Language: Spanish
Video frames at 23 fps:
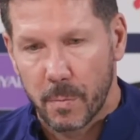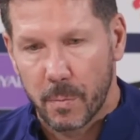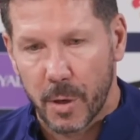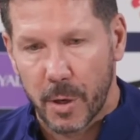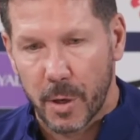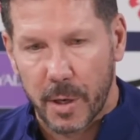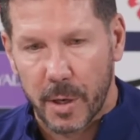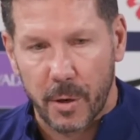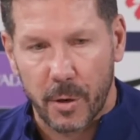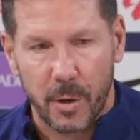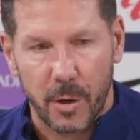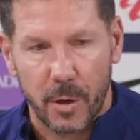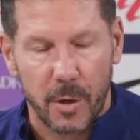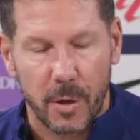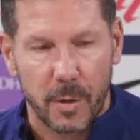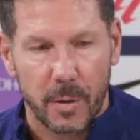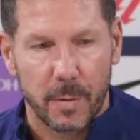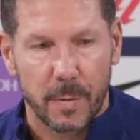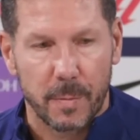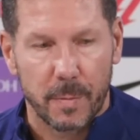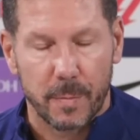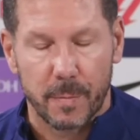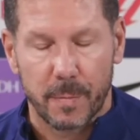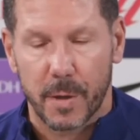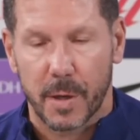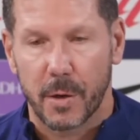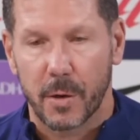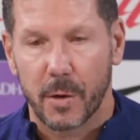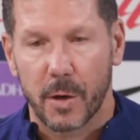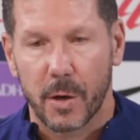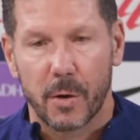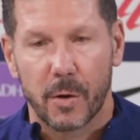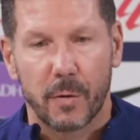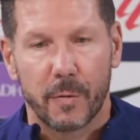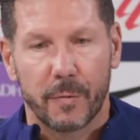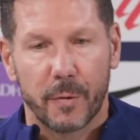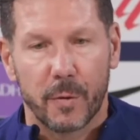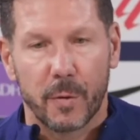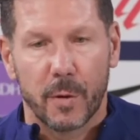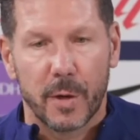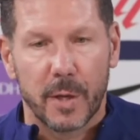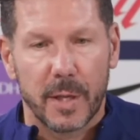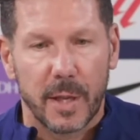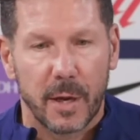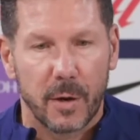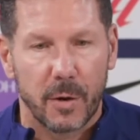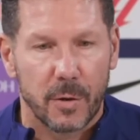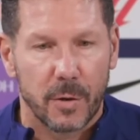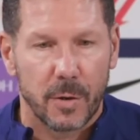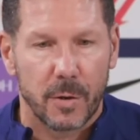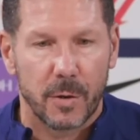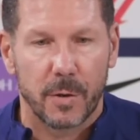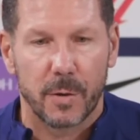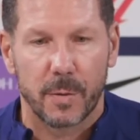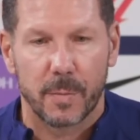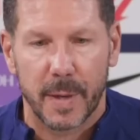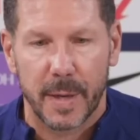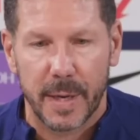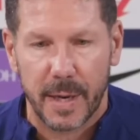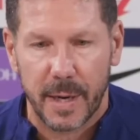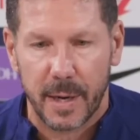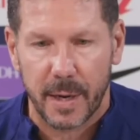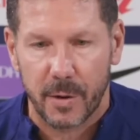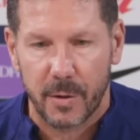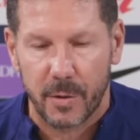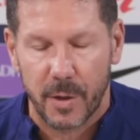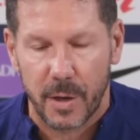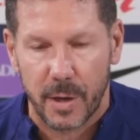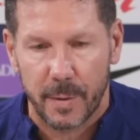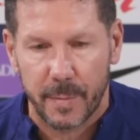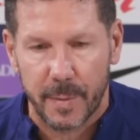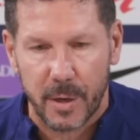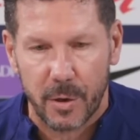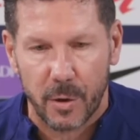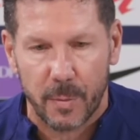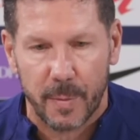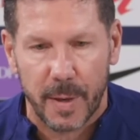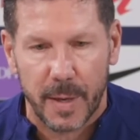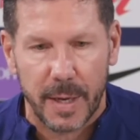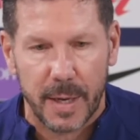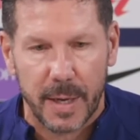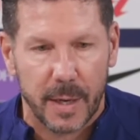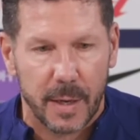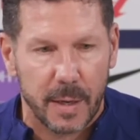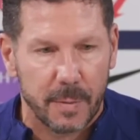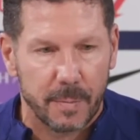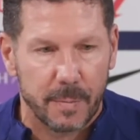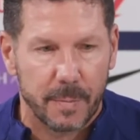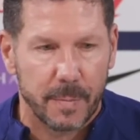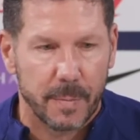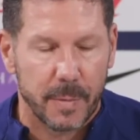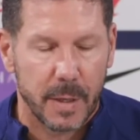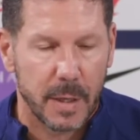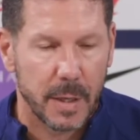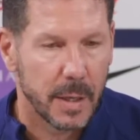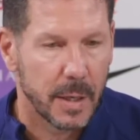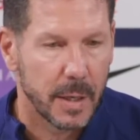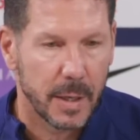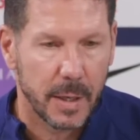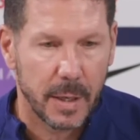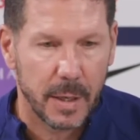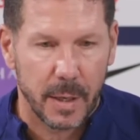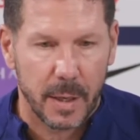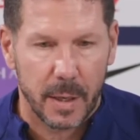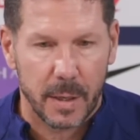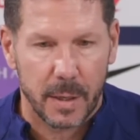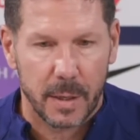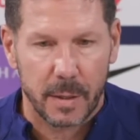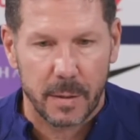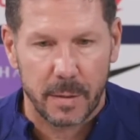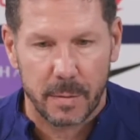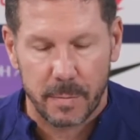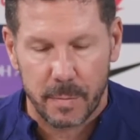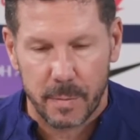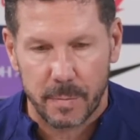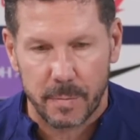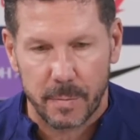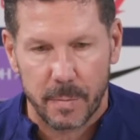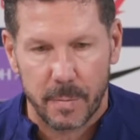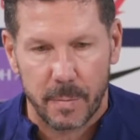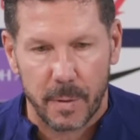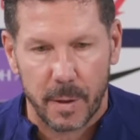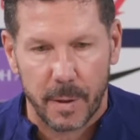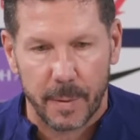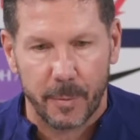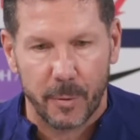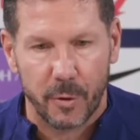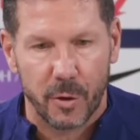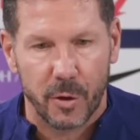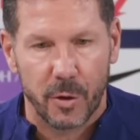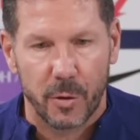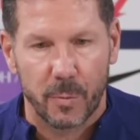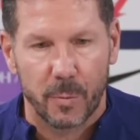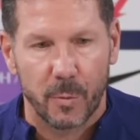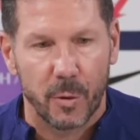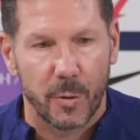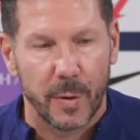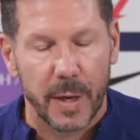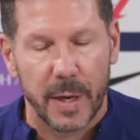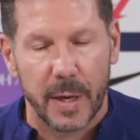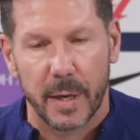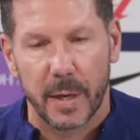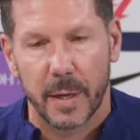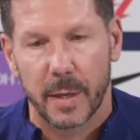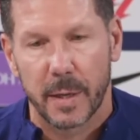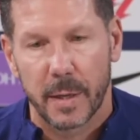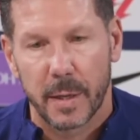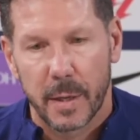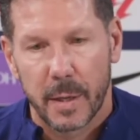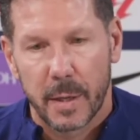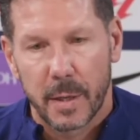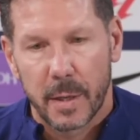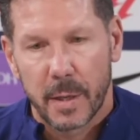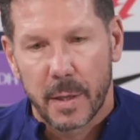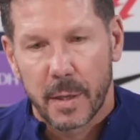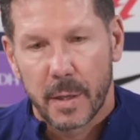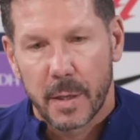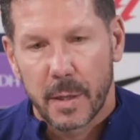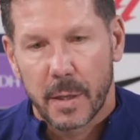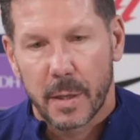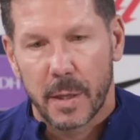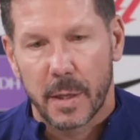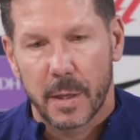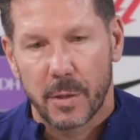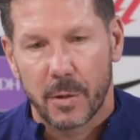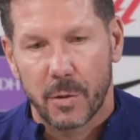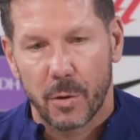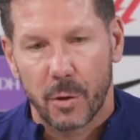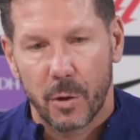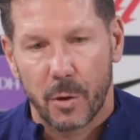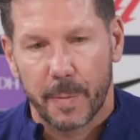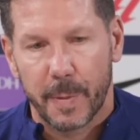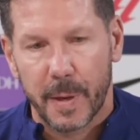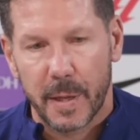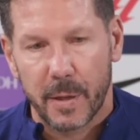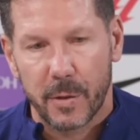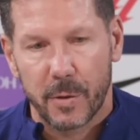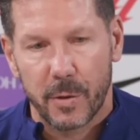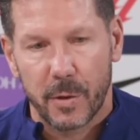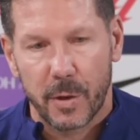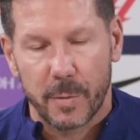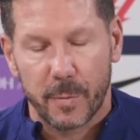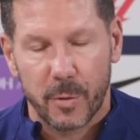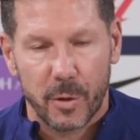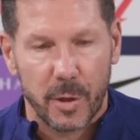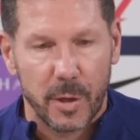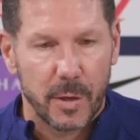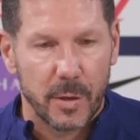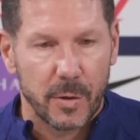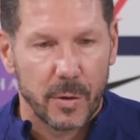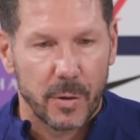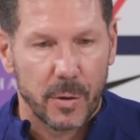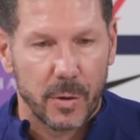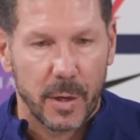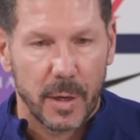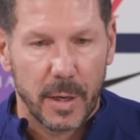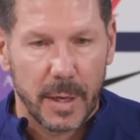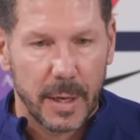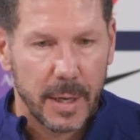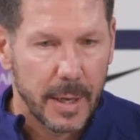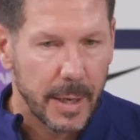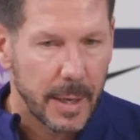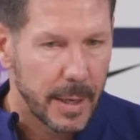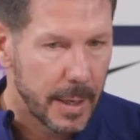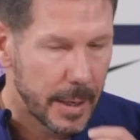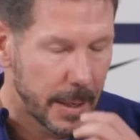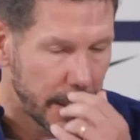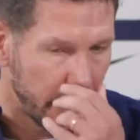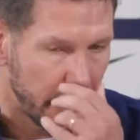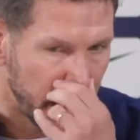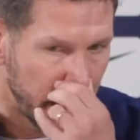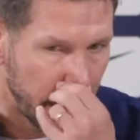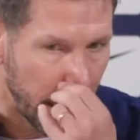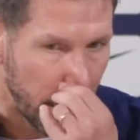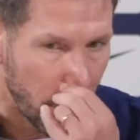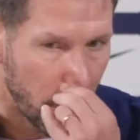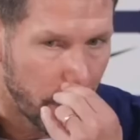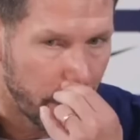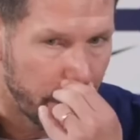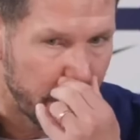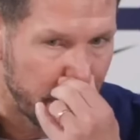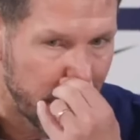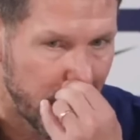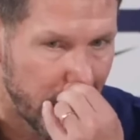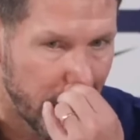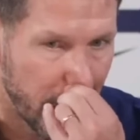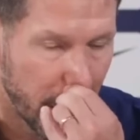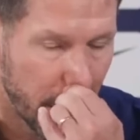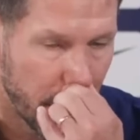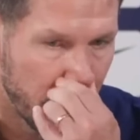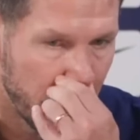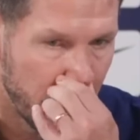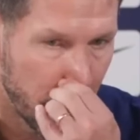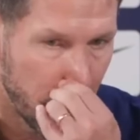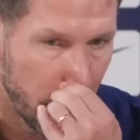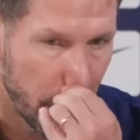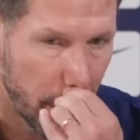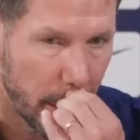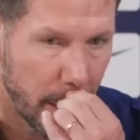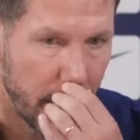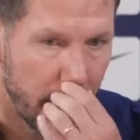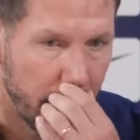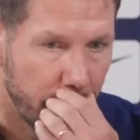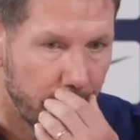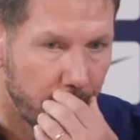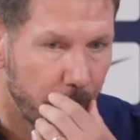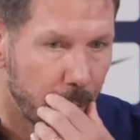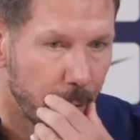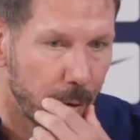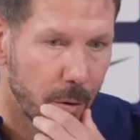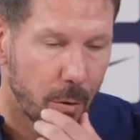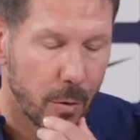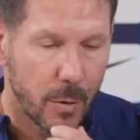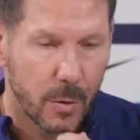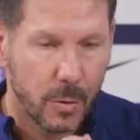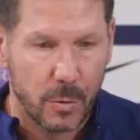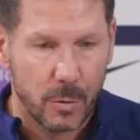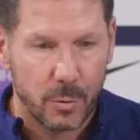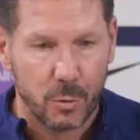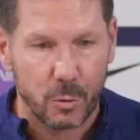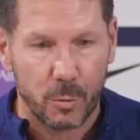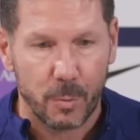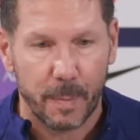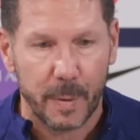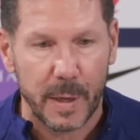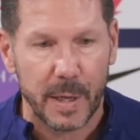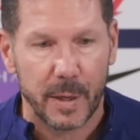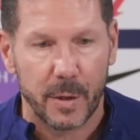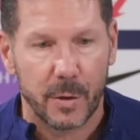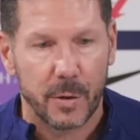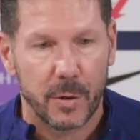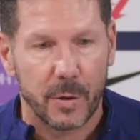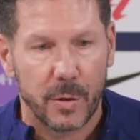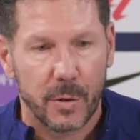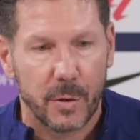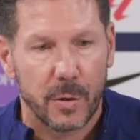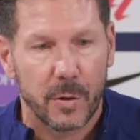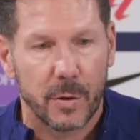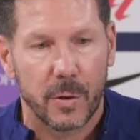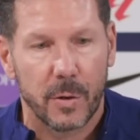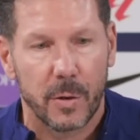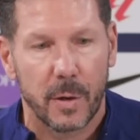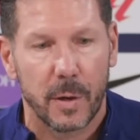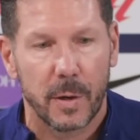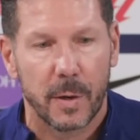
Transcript: Bueno, cómo creo, creo, que los futbolistas lo manejaron de la mejor manera. Eh, han respondido muy bien en todos los partidos que hemos tenido que, que competir y hemos suplido